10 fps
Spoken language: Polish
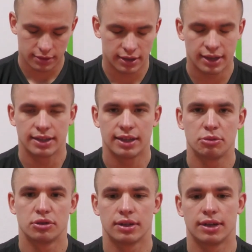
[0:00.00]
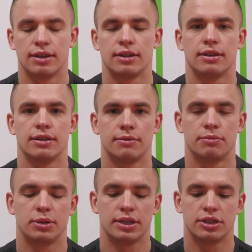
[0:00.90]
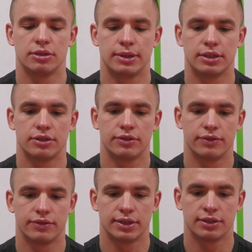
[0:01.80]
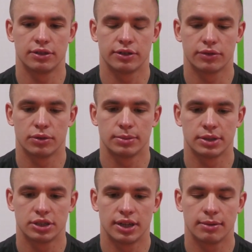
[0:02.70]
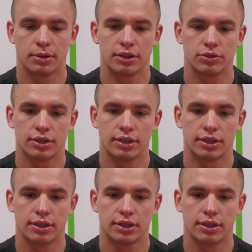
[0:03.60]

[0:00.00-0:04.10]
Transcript: nie debiut, ale pierwszy mecz w sezonie, w którym zaczynałem grać u